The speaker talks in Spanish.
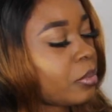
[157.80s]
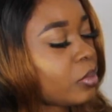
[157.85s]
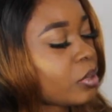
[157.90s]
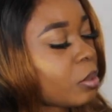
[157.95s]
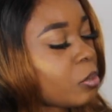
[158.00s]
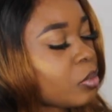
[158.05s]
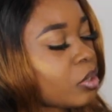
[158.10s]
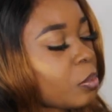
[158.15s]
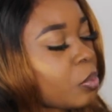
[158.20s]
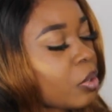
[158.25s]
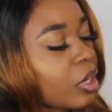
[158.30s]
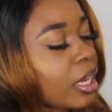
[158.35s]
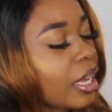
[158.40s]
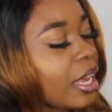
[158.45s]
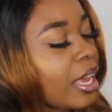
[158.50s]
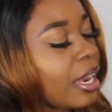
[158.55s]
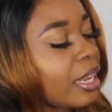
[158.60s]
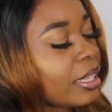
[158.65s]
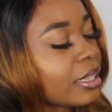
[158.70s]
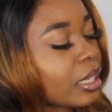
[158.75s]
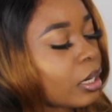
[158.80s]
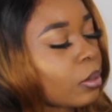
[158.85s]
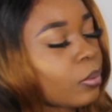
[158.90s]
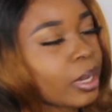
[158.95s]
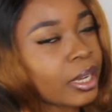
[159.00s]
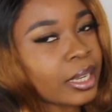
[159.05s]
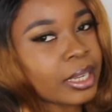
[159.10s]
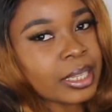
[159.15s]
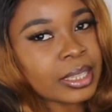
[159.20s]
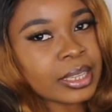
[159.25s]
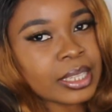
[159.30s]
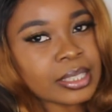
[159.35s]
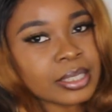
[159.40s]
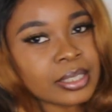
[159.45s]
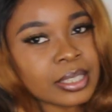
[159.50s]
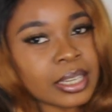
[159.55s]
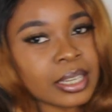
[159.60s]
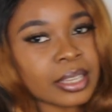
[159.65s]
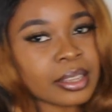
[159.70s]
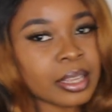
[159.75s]
Me gusta mucho porque al atarlo aquí te
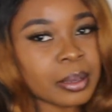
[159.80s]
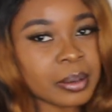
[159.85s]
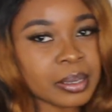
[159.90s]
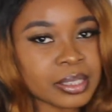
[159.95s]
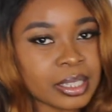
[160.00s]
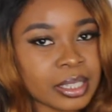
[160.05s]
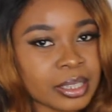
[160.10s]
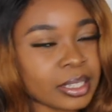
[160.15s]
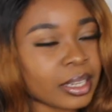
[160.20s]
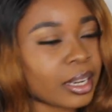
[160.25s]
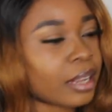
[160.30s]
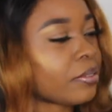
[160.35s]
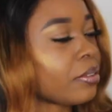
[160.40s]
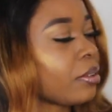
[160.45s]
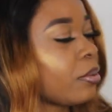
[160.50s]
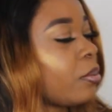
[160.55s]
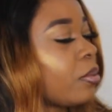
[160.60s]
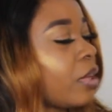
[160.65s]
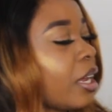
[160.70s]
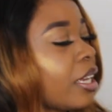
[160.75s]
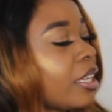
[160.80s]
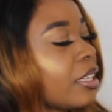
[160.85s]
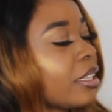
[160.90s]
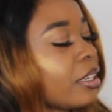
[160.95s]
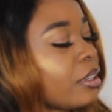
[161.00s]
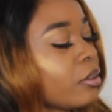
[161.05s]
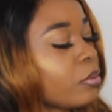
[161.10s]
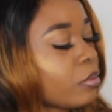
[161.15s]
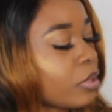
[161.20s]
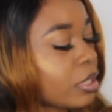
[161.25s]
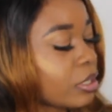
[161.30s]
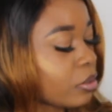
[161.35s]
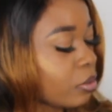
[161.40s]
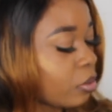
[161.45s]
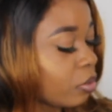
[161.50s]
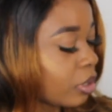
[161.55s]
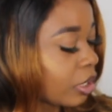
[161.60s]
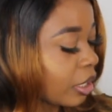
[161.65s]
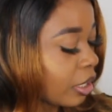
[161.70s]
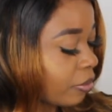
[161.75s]
estiliza bastante la figura y tiene un
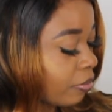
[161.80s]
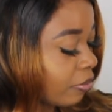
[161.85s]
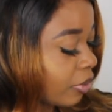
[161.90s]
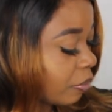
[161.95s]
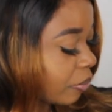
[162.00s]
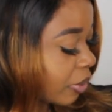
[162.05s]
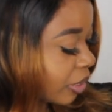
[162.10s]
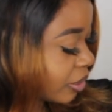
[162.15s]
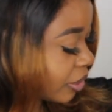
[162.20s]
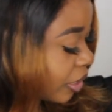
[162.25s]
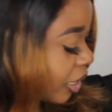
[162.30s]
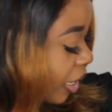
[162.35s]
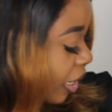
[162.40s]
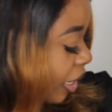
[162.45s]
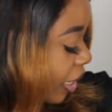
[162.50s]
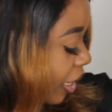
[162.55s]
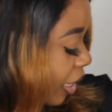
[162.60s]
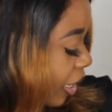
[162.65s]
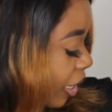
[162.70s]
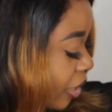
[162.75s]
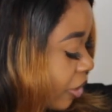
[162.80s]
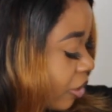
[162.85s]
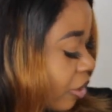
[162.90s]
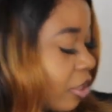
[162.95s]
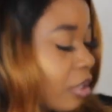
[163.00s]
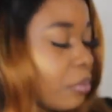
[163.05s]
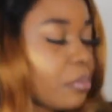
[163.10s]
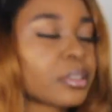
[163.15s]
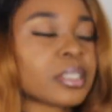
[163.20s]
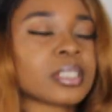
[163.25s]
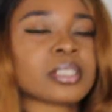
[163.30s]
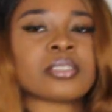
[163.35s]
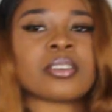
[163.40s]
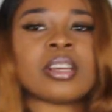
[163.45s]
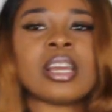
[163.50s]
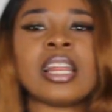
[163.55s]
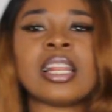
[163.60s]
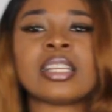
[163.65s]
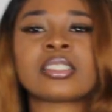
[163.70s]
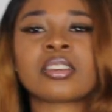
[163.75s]
escote que flipas. Entonces, pues
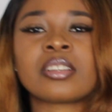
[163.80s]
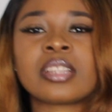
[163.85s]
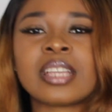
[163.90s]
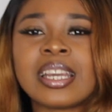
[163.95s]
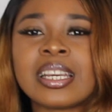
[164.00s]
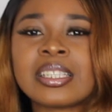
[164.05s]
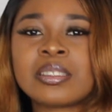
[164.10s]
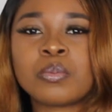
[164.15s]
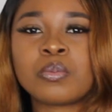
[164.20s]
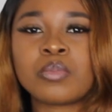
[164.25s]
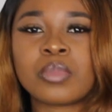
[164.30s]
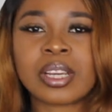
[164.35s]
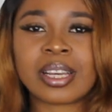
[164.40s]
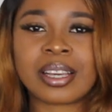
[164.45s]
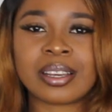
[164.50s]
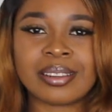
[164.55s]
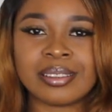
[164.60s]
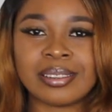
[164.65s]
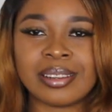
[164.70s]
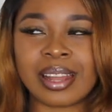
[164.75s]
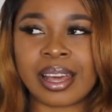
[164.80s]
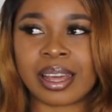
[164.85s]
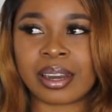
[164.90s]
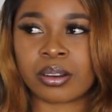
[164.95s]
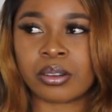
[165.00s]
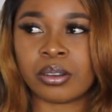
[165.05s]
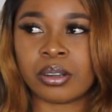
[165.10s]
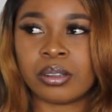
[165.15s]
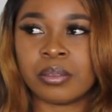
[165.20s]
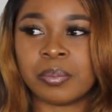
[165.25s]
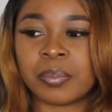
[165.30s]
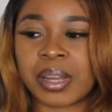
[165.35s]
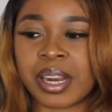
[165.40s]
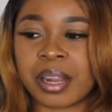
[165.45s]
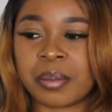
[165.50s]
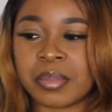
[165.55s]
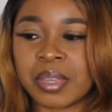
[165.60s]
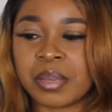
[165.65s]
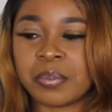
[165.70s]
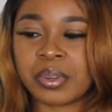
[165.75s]
eso. El escote es muy largo
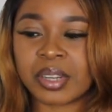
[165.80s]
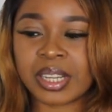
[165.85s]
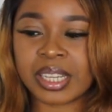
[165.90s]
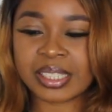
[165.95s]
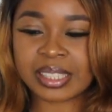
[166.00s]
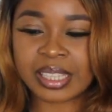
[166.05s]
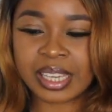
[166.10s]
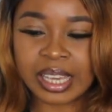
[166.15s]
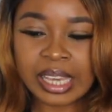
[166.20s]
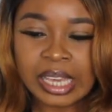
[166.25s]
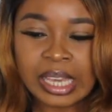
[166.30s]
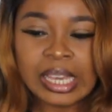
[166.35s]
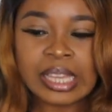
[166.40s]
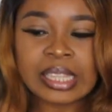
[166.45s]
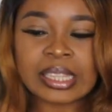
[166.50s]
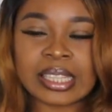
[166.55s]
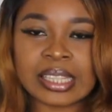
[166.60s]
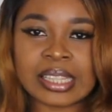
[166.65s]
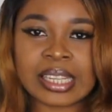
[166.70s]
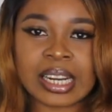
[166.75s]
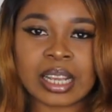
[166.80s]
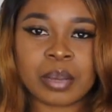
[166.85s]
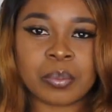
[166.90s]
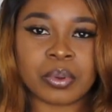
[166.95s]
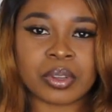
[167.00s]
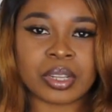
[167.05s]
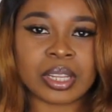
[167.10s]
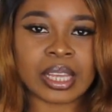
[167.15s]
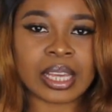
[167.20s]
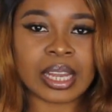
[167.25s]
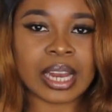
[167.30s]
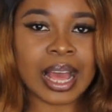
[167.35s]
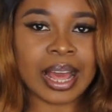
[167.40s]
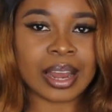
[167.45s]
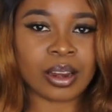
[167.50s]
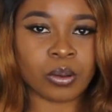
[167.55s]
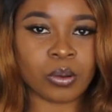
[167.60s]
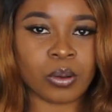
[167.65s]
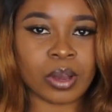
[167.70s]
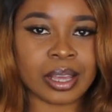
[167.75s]
para mí porque es que tendré que poner
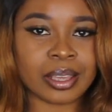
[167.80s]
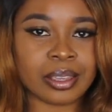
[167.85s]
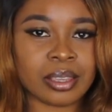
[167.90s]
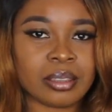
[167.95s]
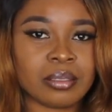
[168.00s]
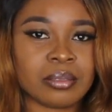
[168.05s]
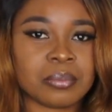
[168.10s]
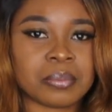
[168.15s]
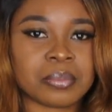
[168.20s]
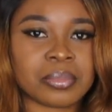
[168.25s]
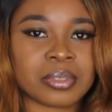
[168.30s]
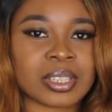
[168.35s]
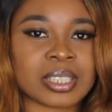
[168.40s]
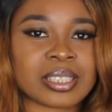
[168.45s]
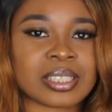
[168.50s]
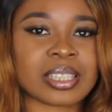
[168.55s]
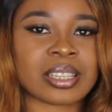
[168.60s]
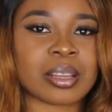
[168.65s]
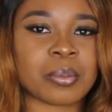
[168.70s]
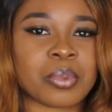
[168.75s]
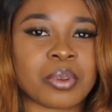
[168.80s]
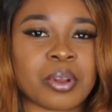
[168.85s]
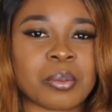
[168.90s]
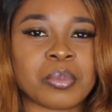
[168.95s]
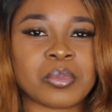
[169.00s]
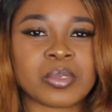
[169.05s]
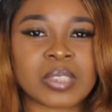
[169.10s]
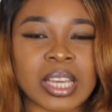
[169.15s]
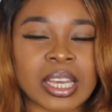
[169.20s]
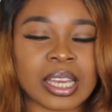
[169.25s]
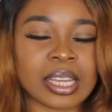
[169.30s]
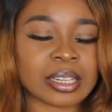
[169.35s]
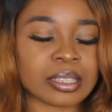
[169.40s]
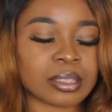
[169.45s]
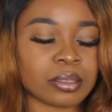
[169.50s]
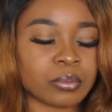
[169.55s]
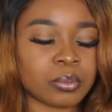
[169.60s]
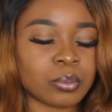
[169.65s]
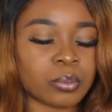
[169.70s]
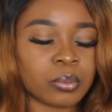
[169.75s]
algo ahí porque es que tampoco me gusta
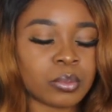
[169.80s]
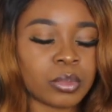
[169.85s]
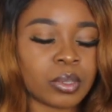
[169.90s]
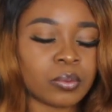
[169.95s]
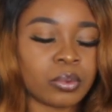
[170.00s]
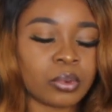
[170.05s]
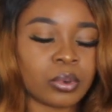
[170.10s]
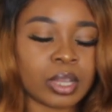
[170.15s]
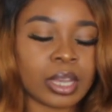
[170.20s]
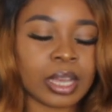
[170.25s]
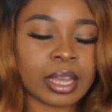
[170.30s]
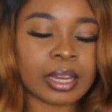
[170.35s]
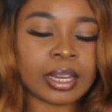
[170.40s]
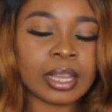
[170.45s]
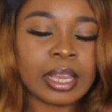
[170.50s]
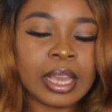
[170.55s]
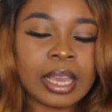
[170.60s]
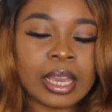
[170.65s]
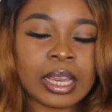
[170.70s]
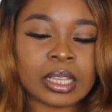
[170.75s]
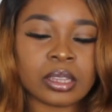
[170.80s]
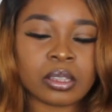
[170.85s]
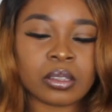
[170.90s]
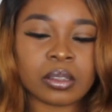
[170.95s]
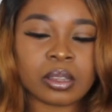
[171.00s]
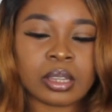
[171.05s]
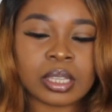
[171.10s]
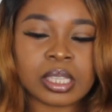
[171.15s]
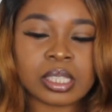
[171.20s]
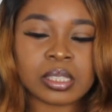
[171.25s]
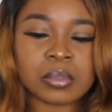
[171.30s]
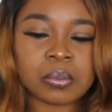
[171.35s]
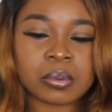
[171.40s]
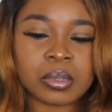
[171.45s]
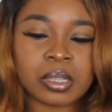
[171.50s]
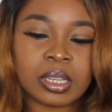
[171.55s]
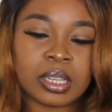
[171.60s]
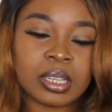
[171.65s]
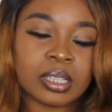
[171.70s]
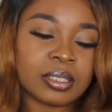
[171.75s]
ir muy vulgar. Entonces,
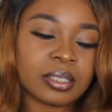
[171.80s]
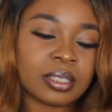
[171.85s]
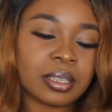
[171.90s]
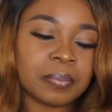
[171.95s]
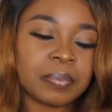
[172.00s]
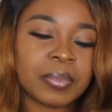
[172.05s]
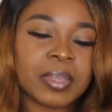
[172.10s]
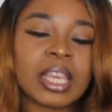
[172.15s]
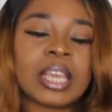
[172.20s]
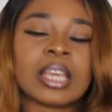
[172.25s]
pues sí.